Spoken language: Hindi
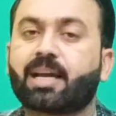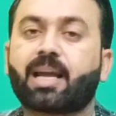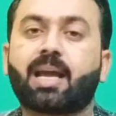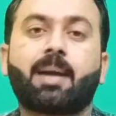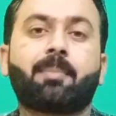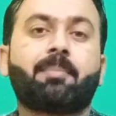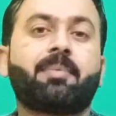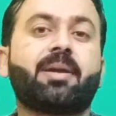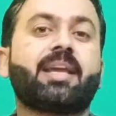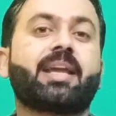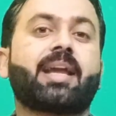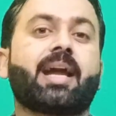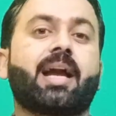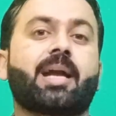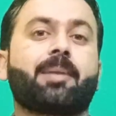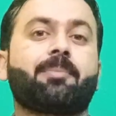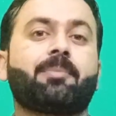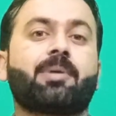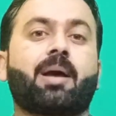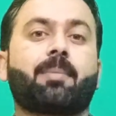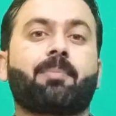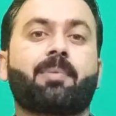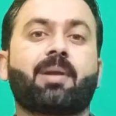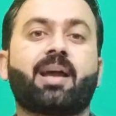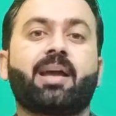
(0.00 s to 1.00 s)
तक एम डी कैट
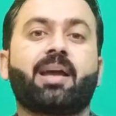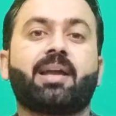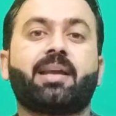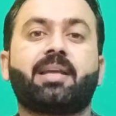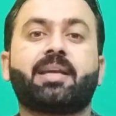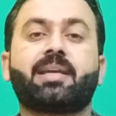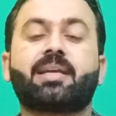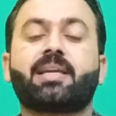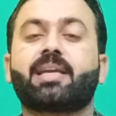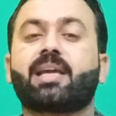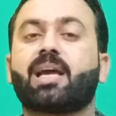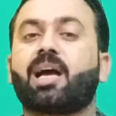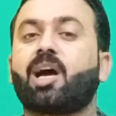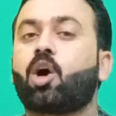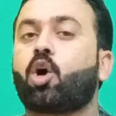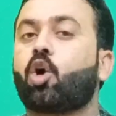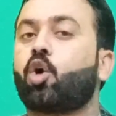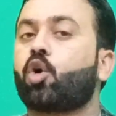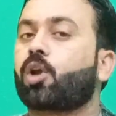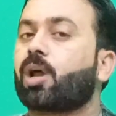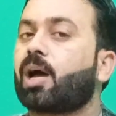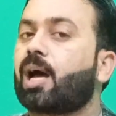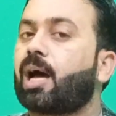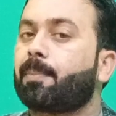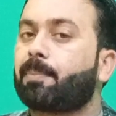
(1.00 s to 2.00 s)
में अप्लाई नहीं किया
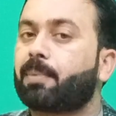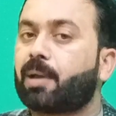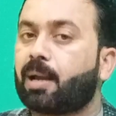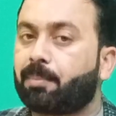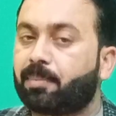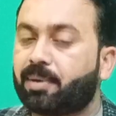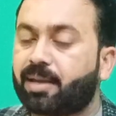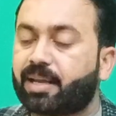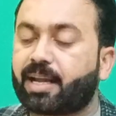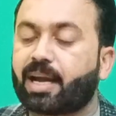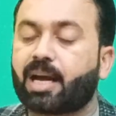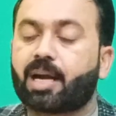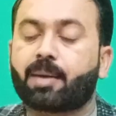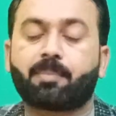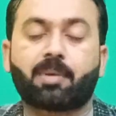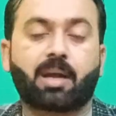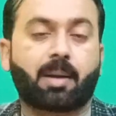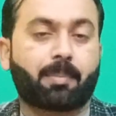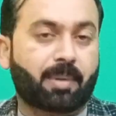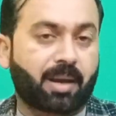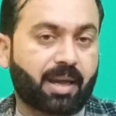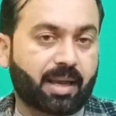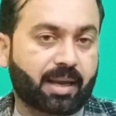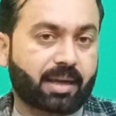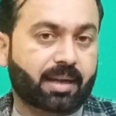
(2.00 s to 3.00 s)
और आप एम डी कैट में
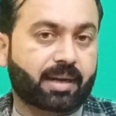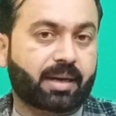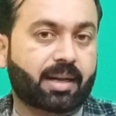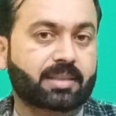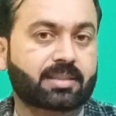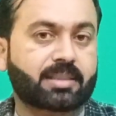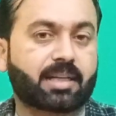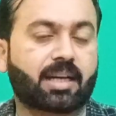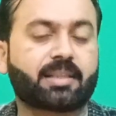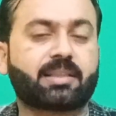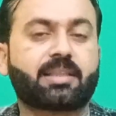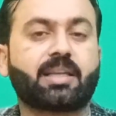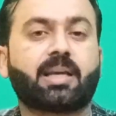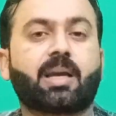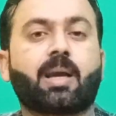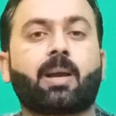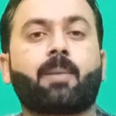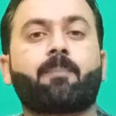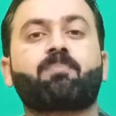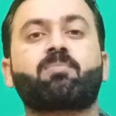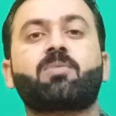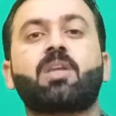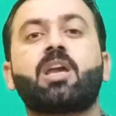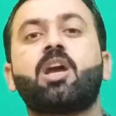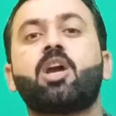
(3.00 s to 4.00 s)
अप्लाई करना चाहते
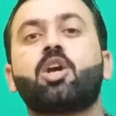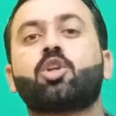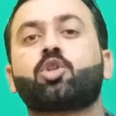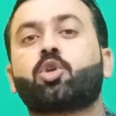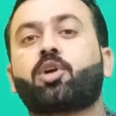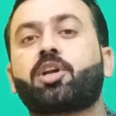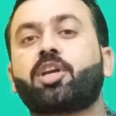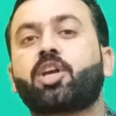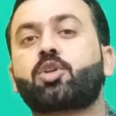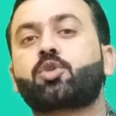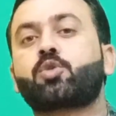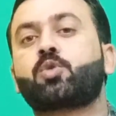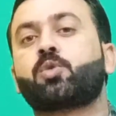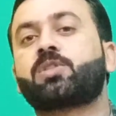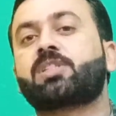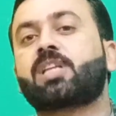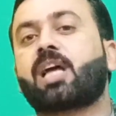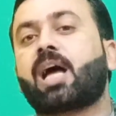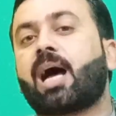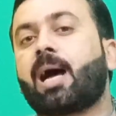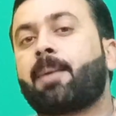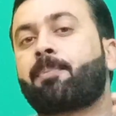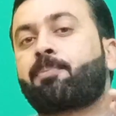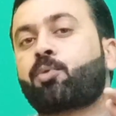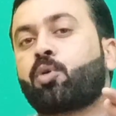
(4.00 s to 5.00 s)
हैं तो डियर स्टूडेंट्स
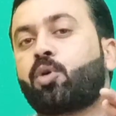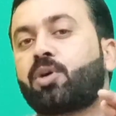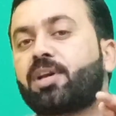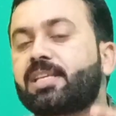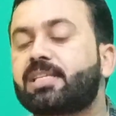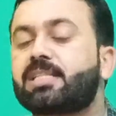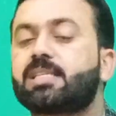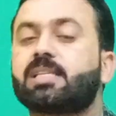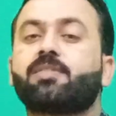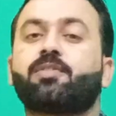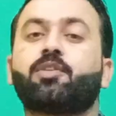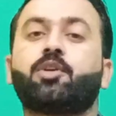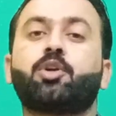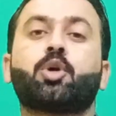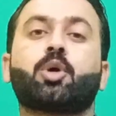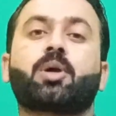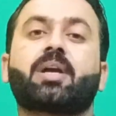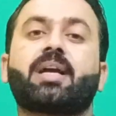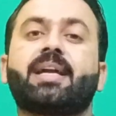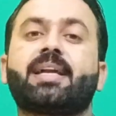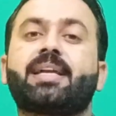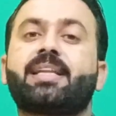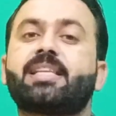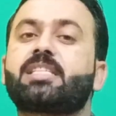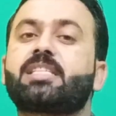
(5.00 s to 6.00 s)
आपको इस वीडियो
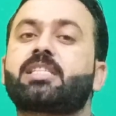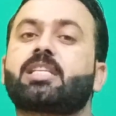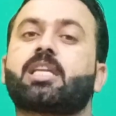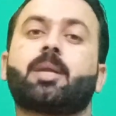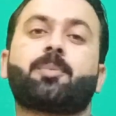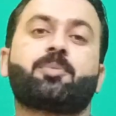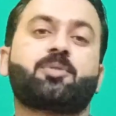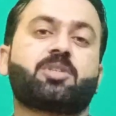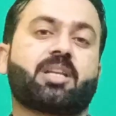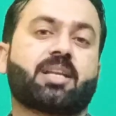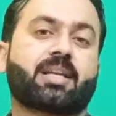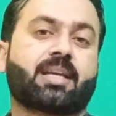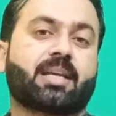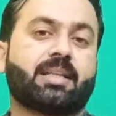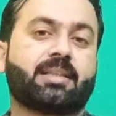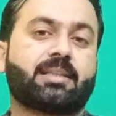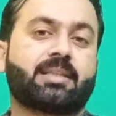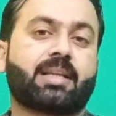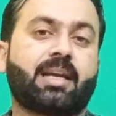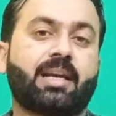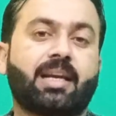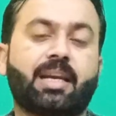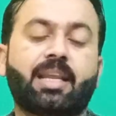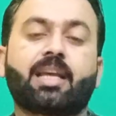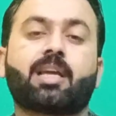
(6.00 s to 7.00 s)
वीडियो के डिस्क्रिप्शन के
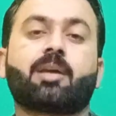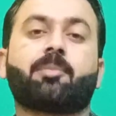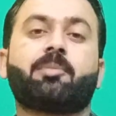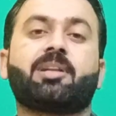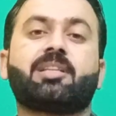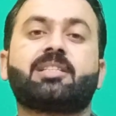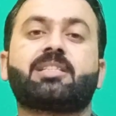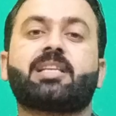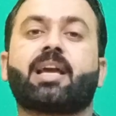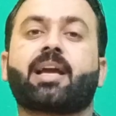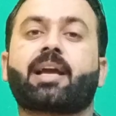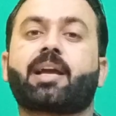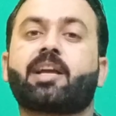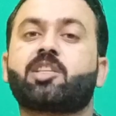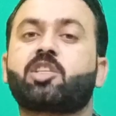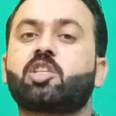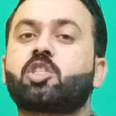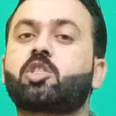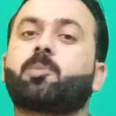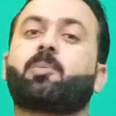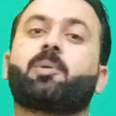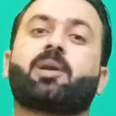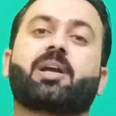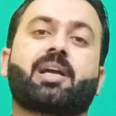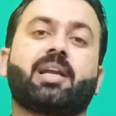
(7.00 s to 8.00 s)
अंदर लिंक मिल जाएगा
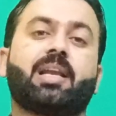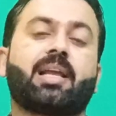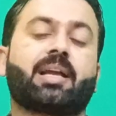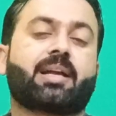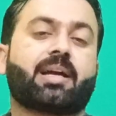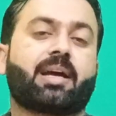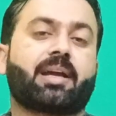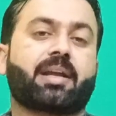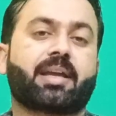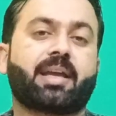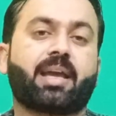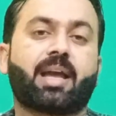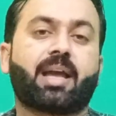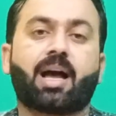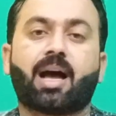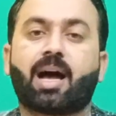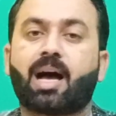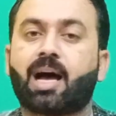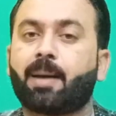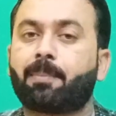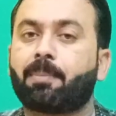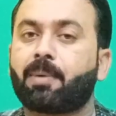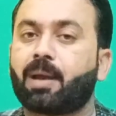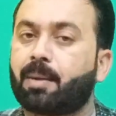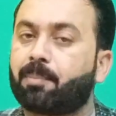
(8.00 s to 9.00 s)
जिस पर क्लिक करके
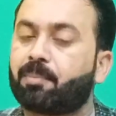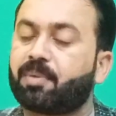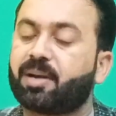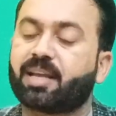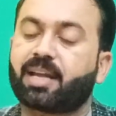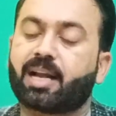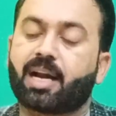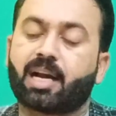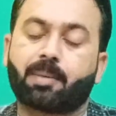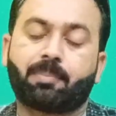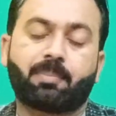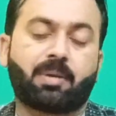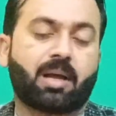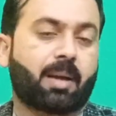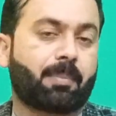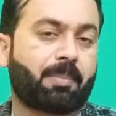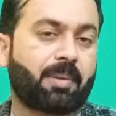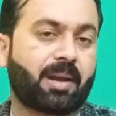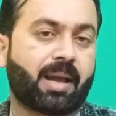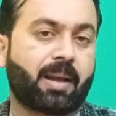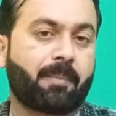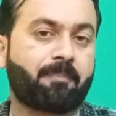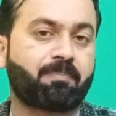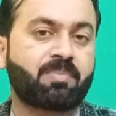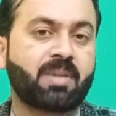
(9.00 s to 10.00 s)
आप एम कैट में
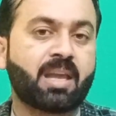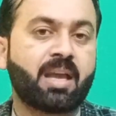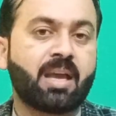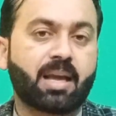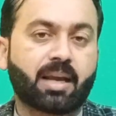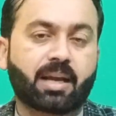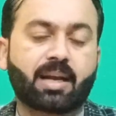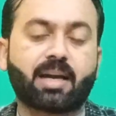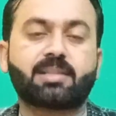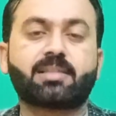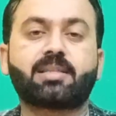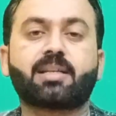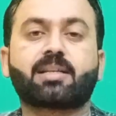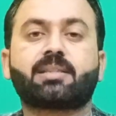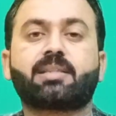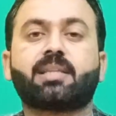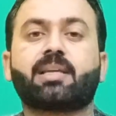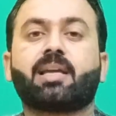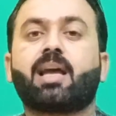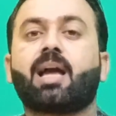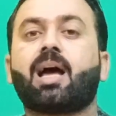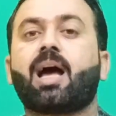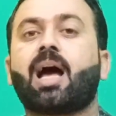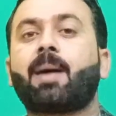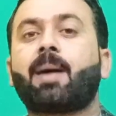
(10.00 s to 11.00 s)
अप्लाई कर सकते
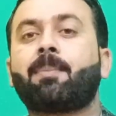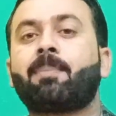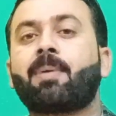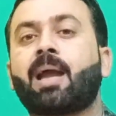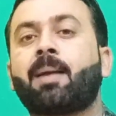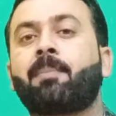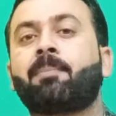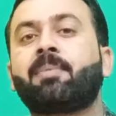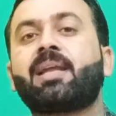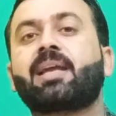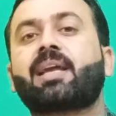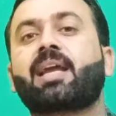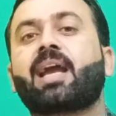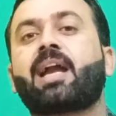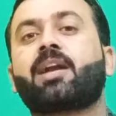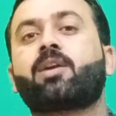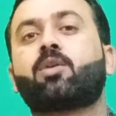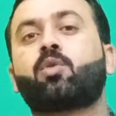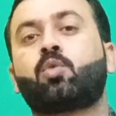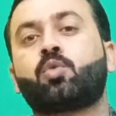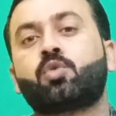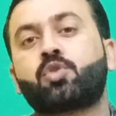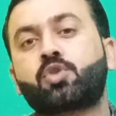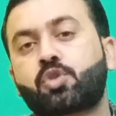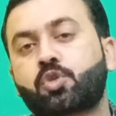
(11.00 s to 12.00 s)
हैं अब एम कैट
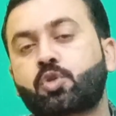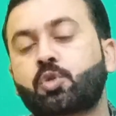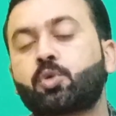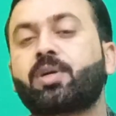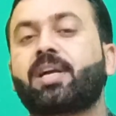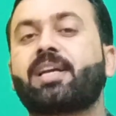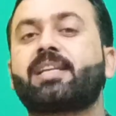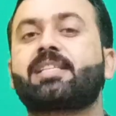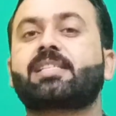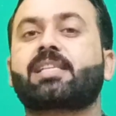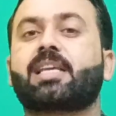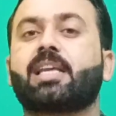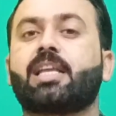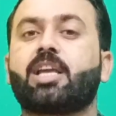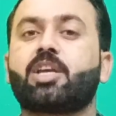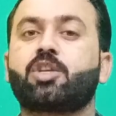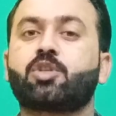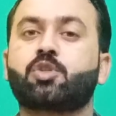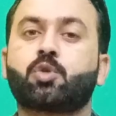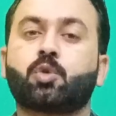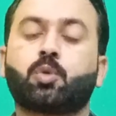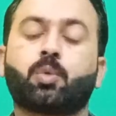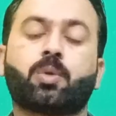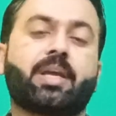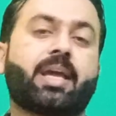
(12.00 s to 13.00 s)
उन स्टूडेंट्स के लिए
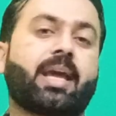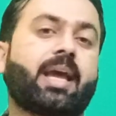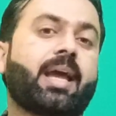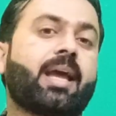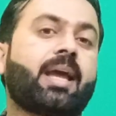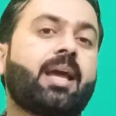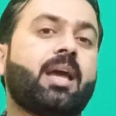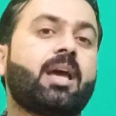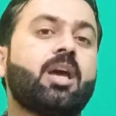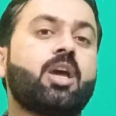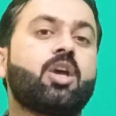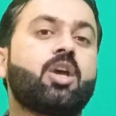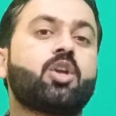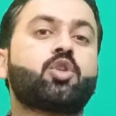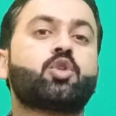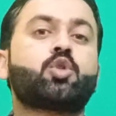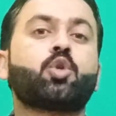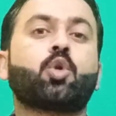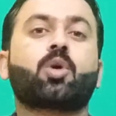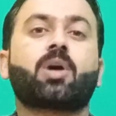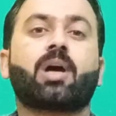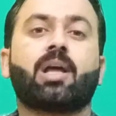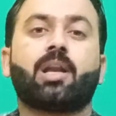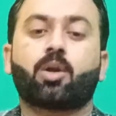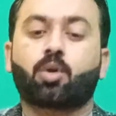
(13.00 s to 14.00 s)
ज़रूरी है
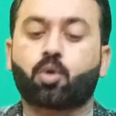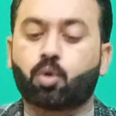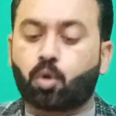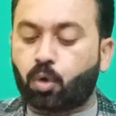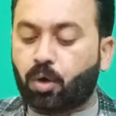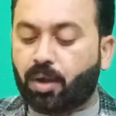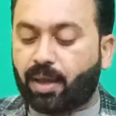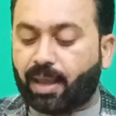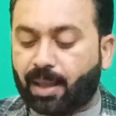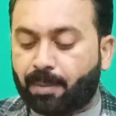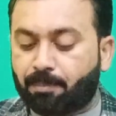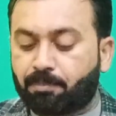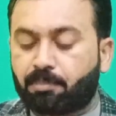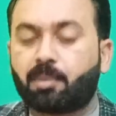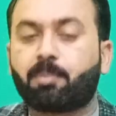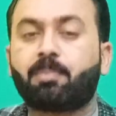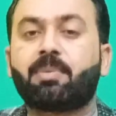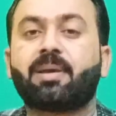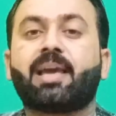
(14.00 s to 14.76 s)
जो कल को एम